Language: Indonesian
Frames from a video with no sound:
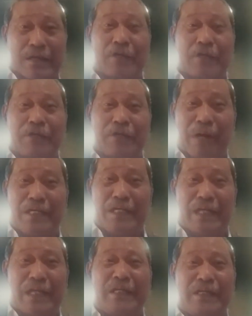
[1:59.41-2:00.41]
Kalau di
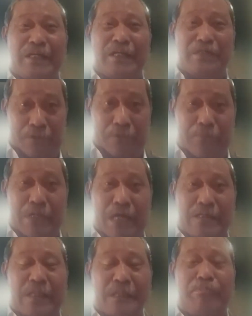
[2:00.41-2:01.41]
pengadilan negeri itu
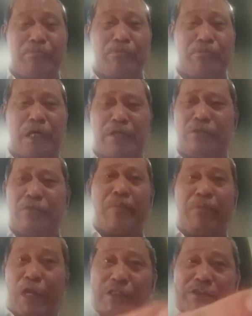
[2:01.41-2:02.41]
biasanya putusan itu
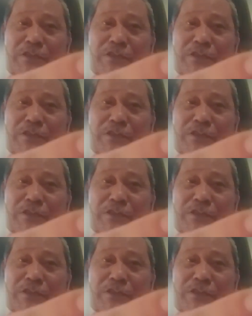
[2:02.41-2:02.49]
apalagi